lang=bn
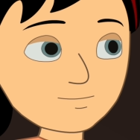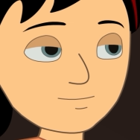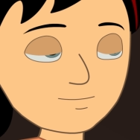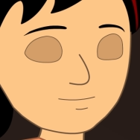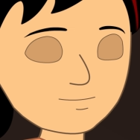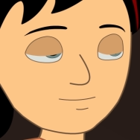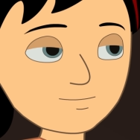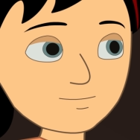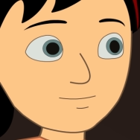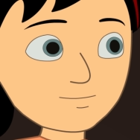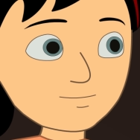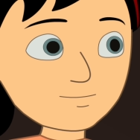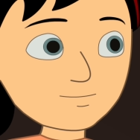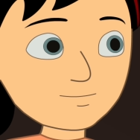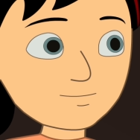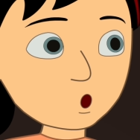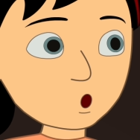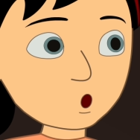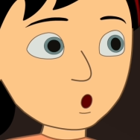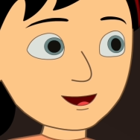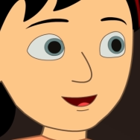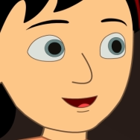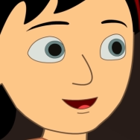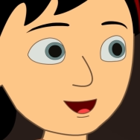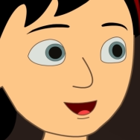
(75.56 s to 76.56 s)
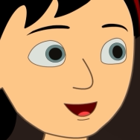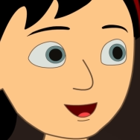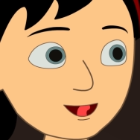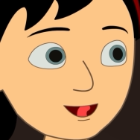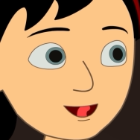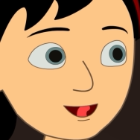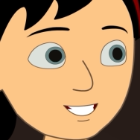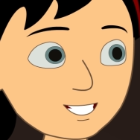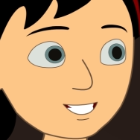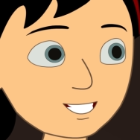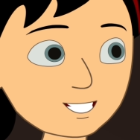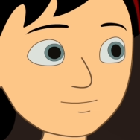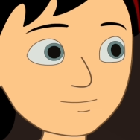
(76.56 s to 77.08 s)
বলে ও প্লিজ
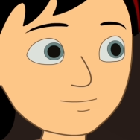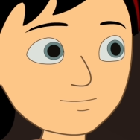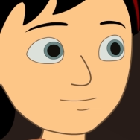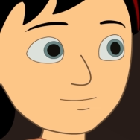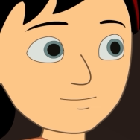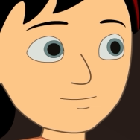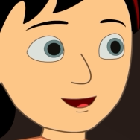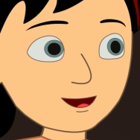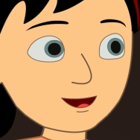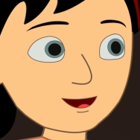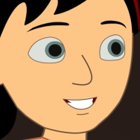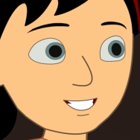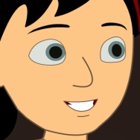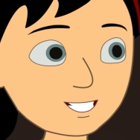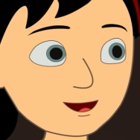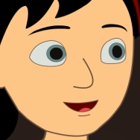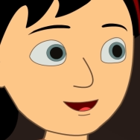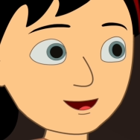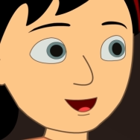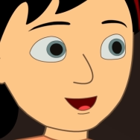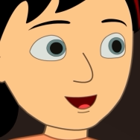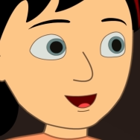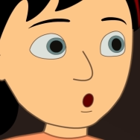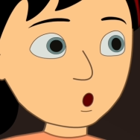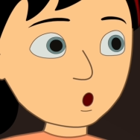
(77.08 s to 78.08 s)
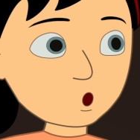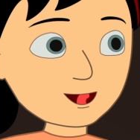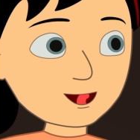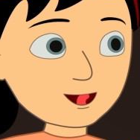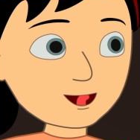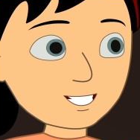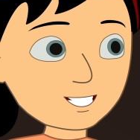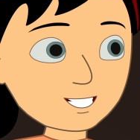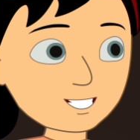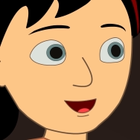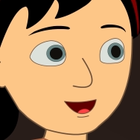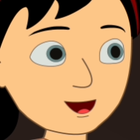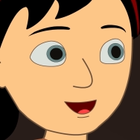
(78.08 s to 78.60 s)
আমি এসব জিনিসে
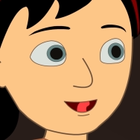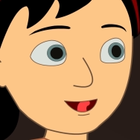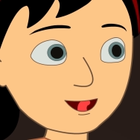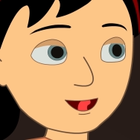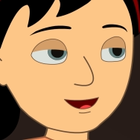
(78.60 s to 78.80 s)
বিশ্বাস